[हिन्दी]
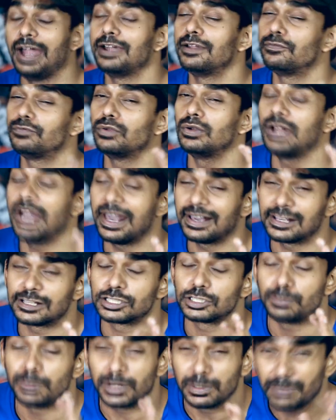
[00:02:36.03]
And if you like
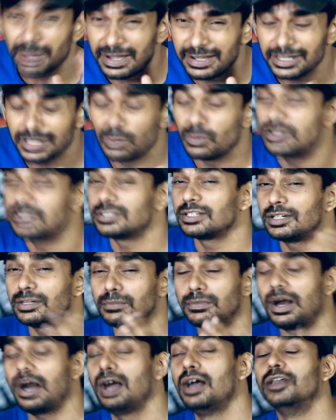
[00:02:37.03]
experimenting with
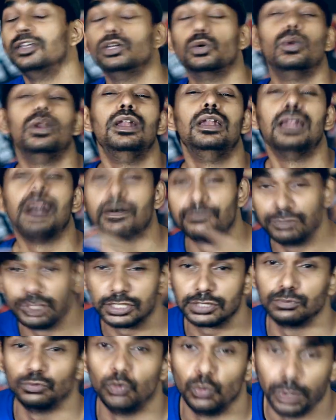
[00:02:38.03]
cinema, you will love this